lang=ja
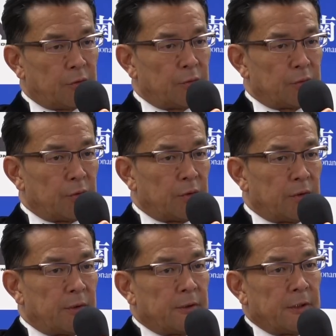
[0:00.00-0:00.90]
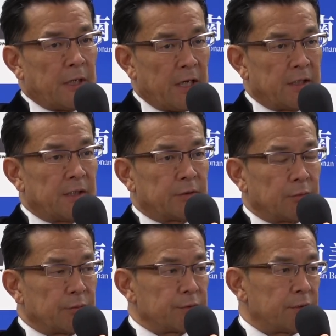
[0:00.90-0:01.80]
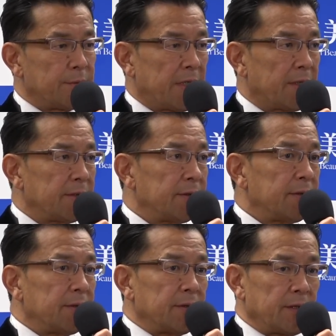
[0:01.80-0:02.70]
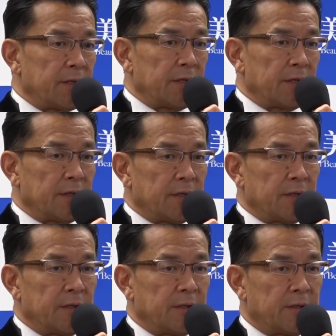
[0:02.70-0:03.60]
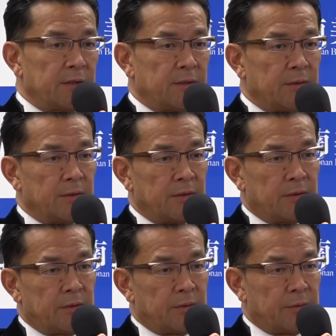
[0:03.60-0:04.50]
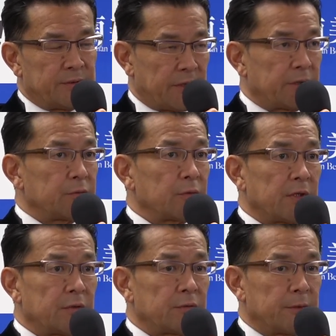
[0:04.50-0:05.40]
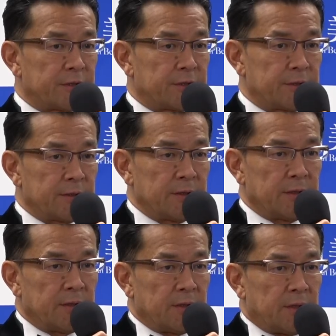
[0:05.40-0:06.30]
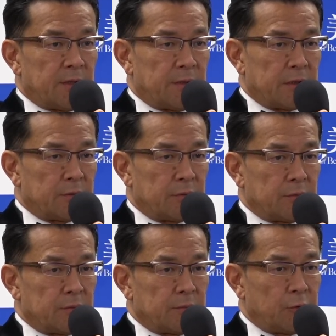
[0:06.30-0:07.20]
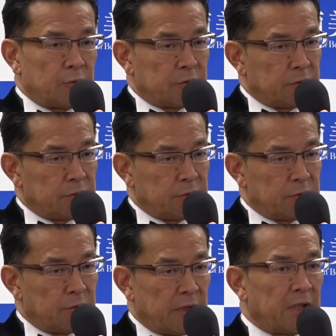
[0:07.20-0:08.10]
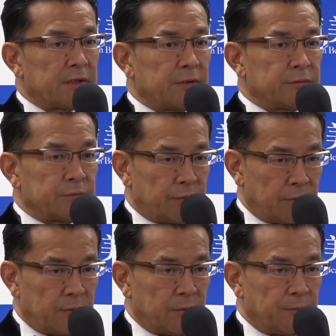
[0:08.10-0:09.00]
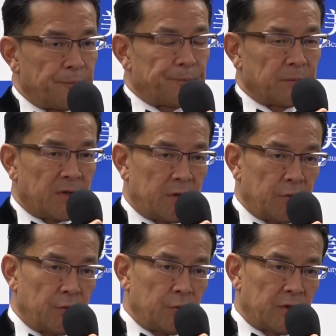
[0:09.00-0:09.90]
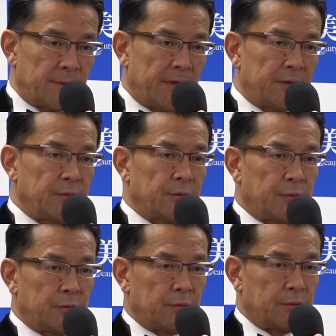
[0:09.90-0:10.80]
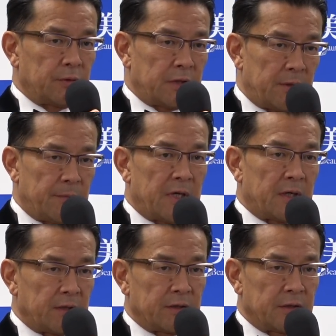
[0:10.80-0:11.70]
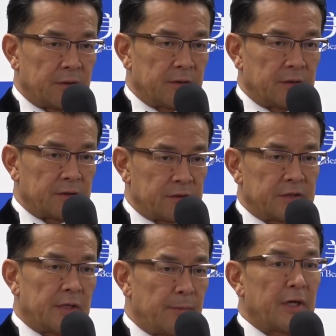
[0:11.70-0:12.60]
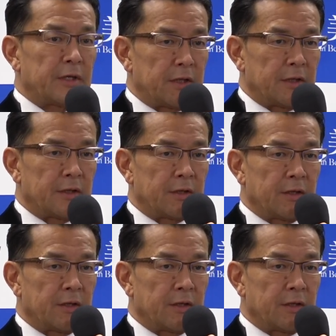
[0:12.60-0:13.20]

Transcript: 今日のハイライトとしては、えー、フェザー級のタイトルマッチ、あのー、僕の中で言うといろいろ下馬評が、まあ、試合前に